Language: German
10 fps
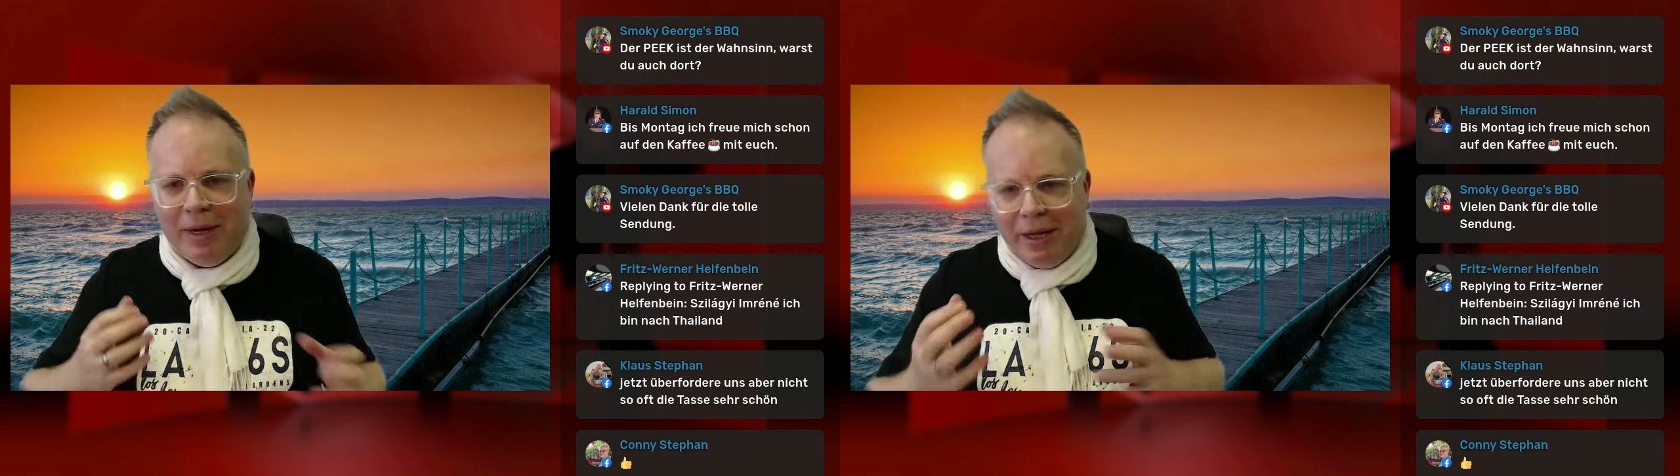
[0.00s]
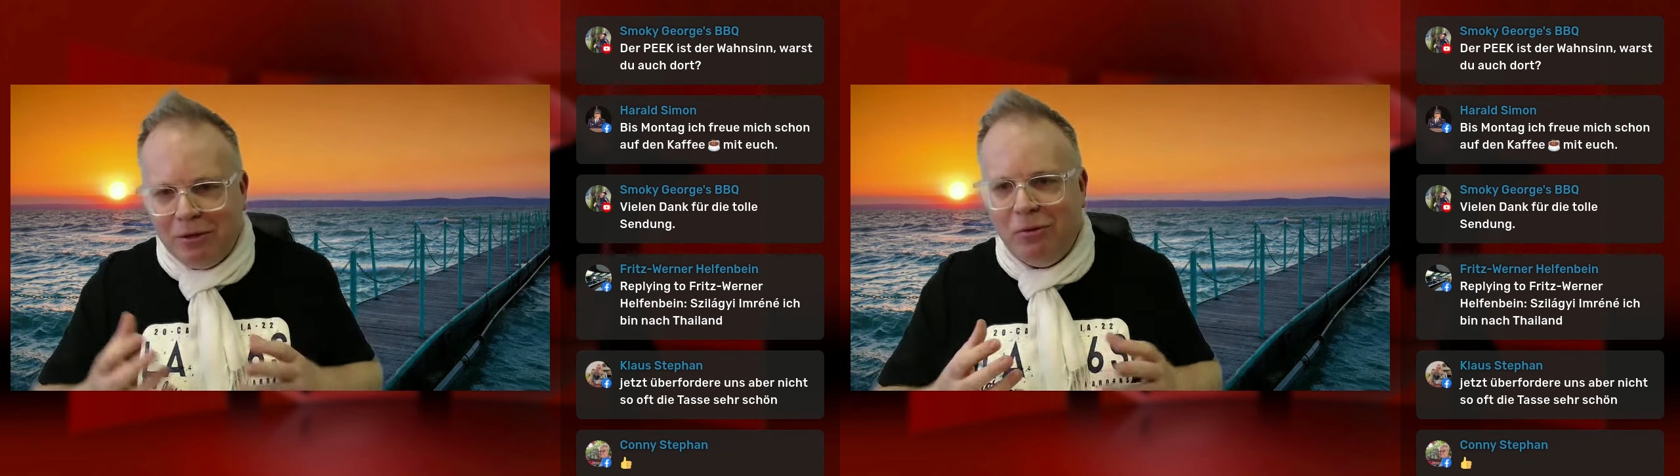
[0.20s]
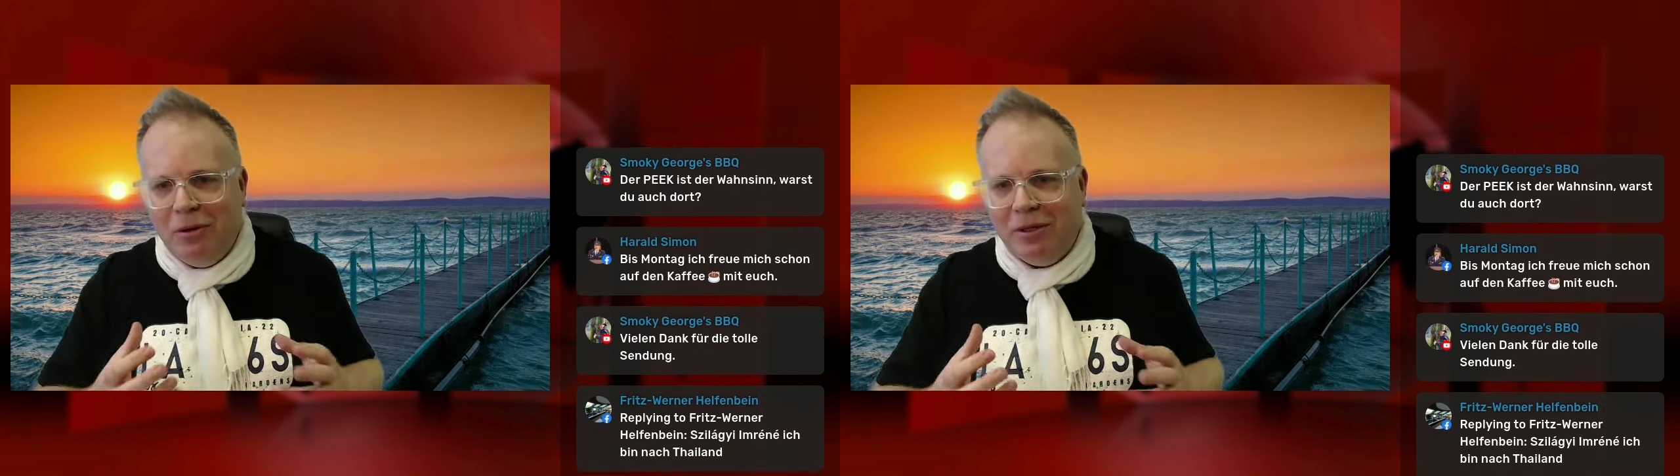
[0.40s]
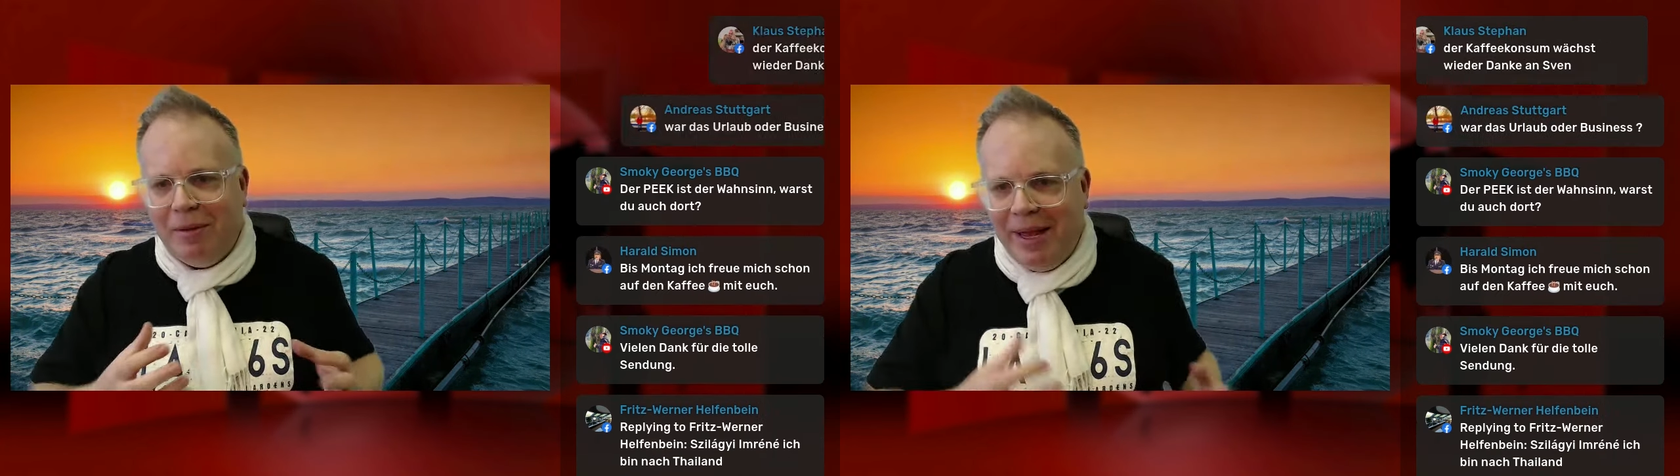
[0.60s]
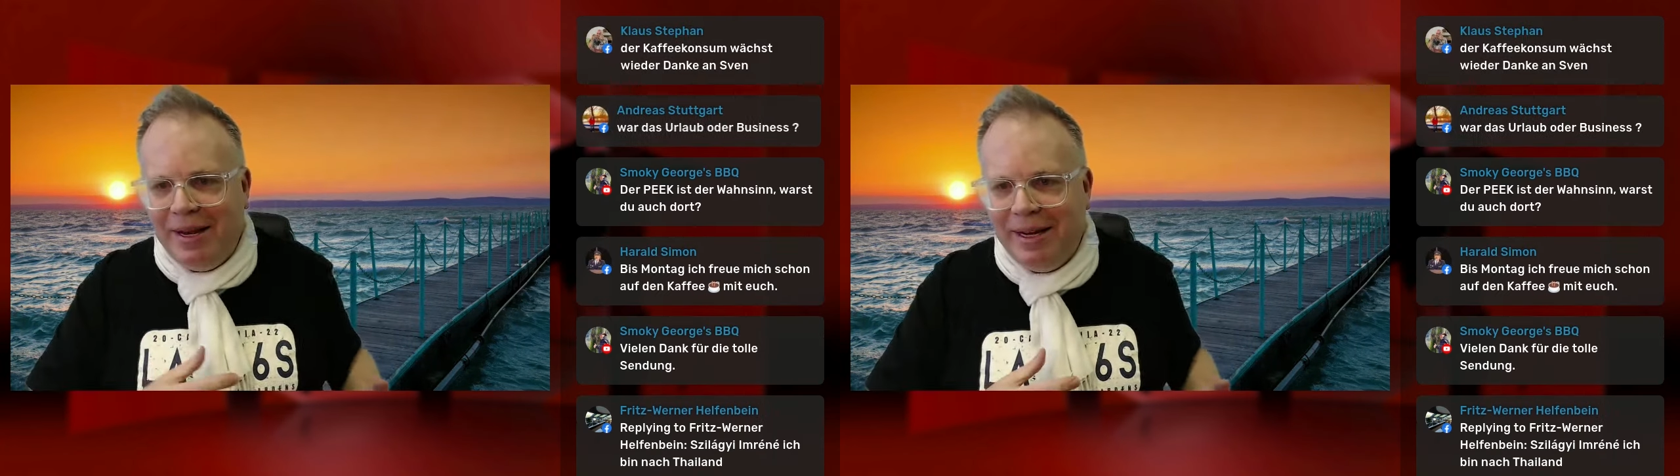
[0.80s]
mal ganz kurz am
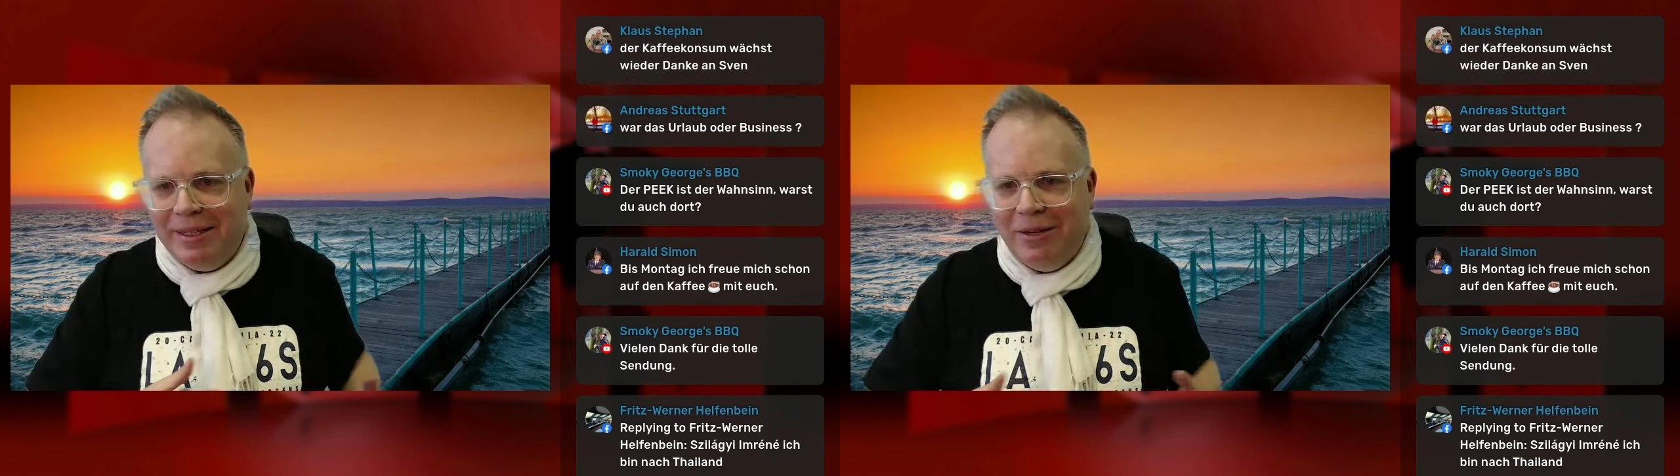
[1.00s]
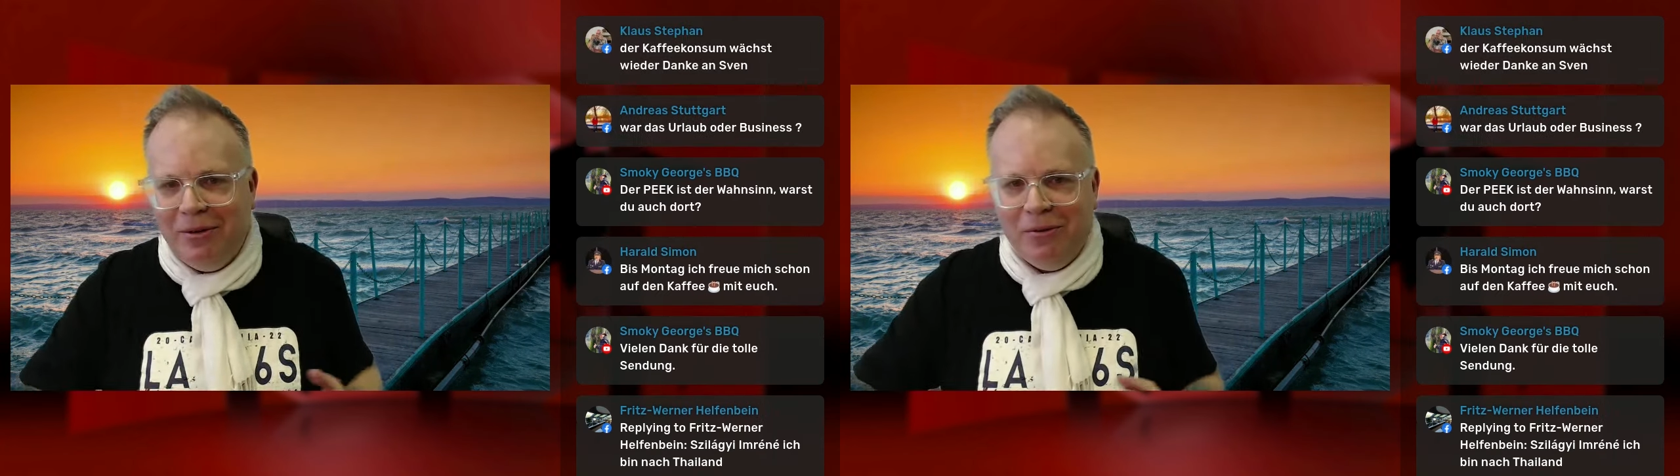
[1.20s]
Ende der Sendung